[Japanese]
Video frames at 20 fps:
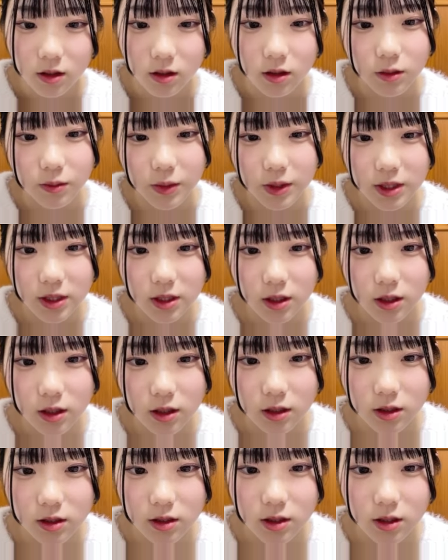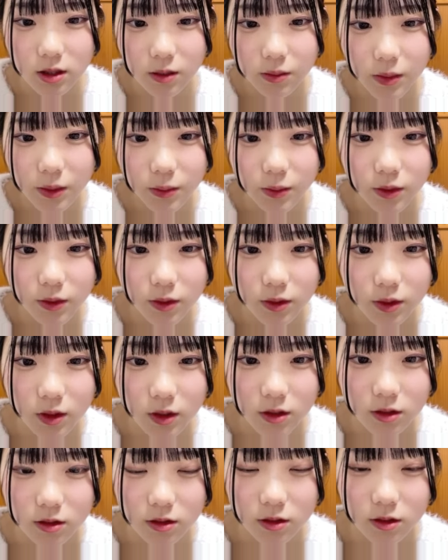ねまさか津波もこん
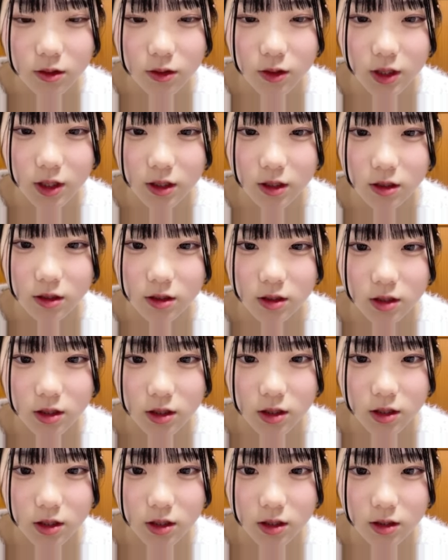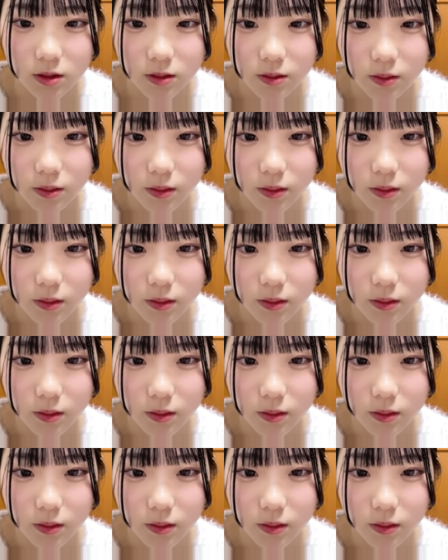な来るとはって感じやし